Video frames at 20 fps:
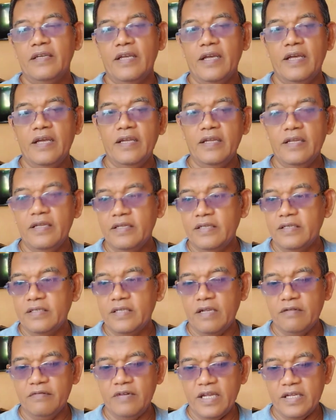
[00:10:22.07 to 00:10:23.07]
Ya,
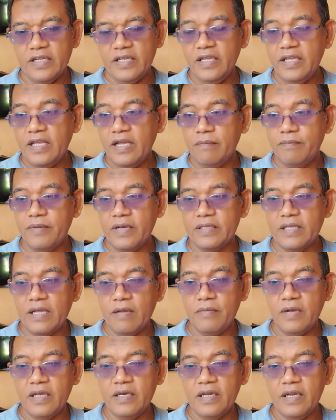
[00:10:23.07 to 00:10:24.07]
saya ulangi, yang
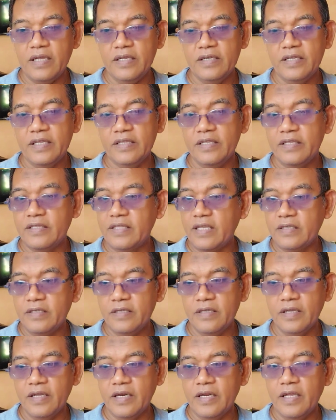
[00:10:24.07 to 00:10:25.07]
pertama adalah
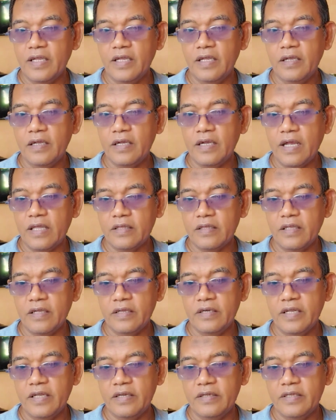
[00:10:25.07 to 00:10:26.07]
identitas diri, card
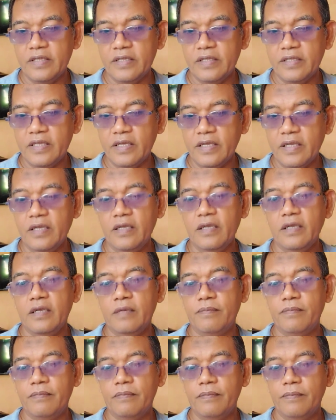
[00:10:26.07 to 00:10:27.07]
identity,
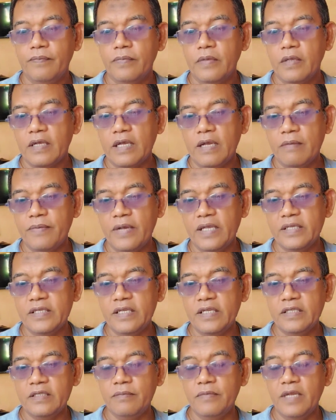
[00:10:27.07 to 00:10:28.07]
Kang
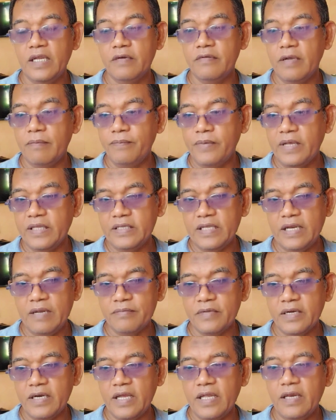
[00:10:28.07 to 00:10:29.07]
Basri 924
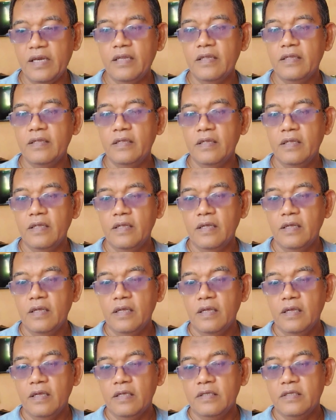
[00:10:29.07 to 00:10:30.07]
salam kenal.
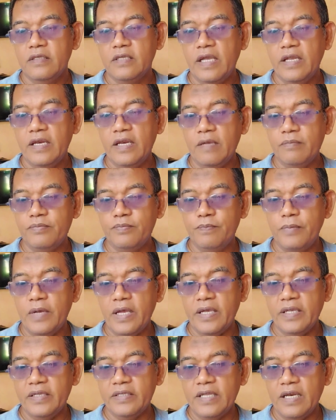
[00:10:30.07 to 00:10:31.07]
China
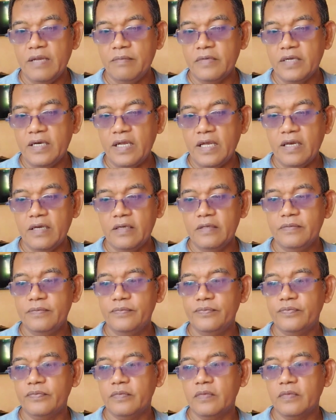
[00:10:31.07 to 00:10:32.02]
Bay salam kenal.